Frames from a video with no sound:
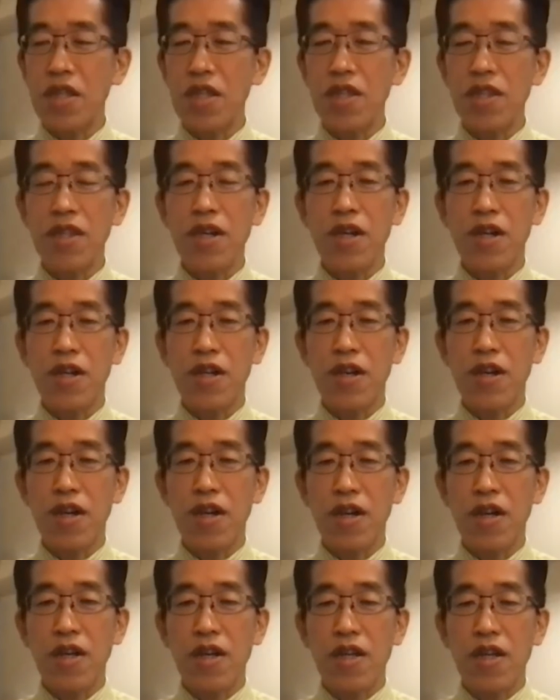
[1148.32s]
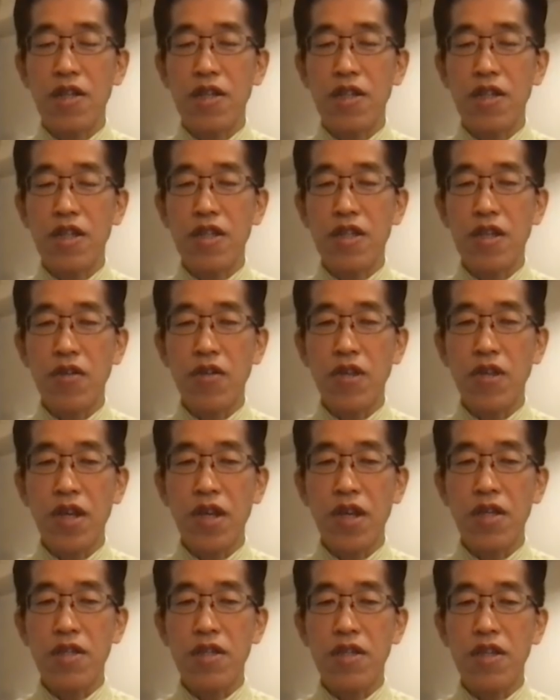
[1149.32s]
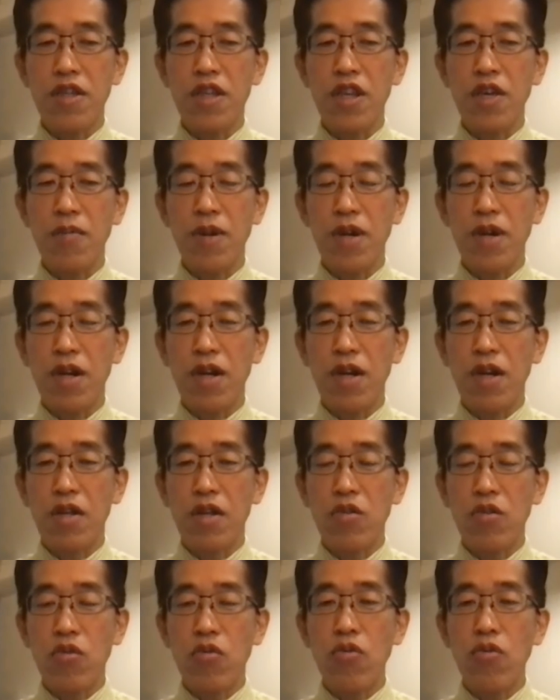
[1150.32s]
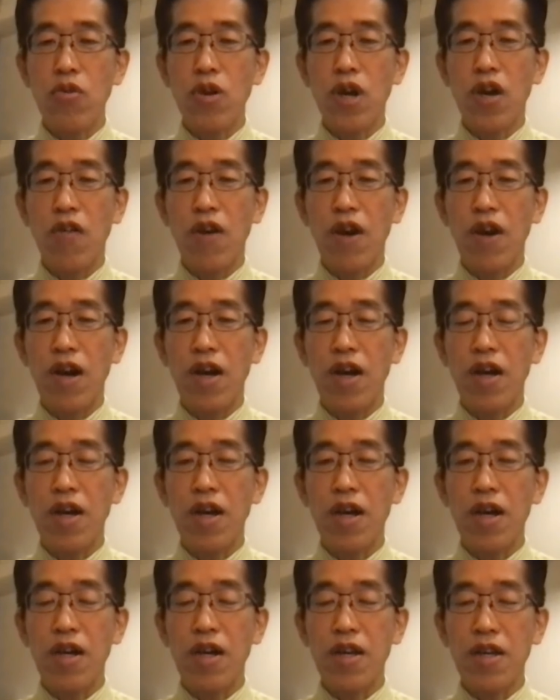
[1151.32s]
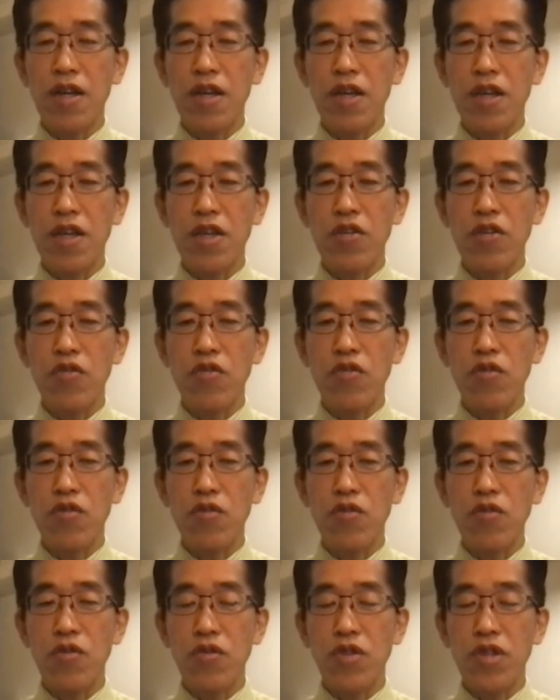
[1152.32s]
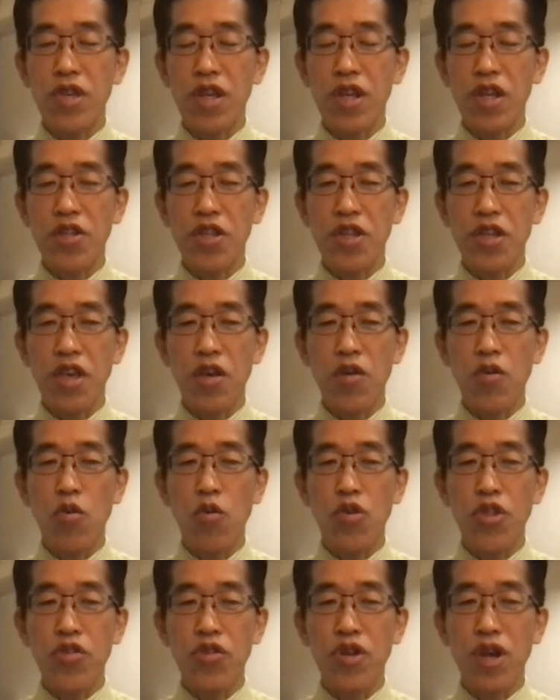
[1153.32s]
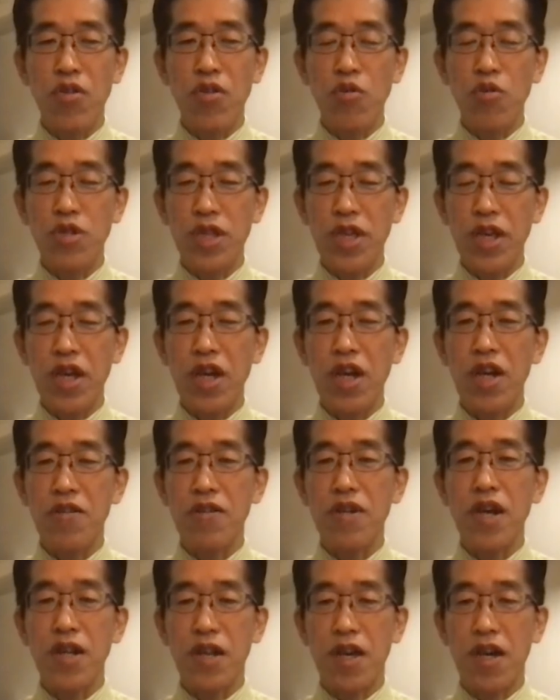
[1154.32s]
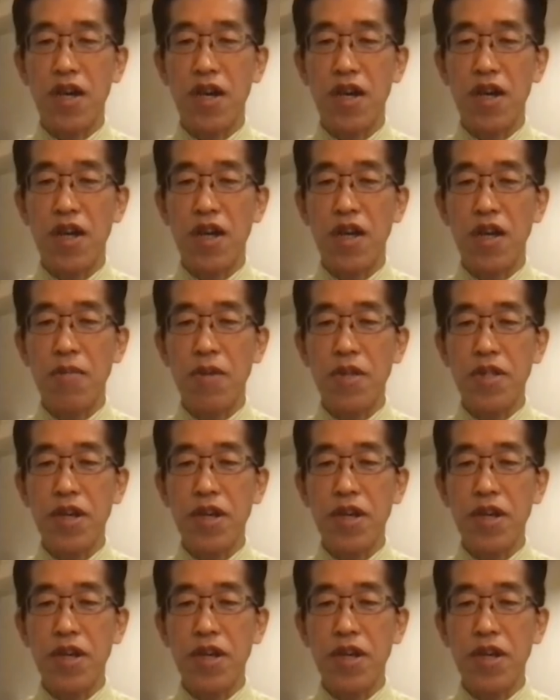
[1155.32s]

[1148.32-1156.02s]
念ながら政策に関して言えば、党の側が、えー、言う、結構落ちる可能性があるから、まあ、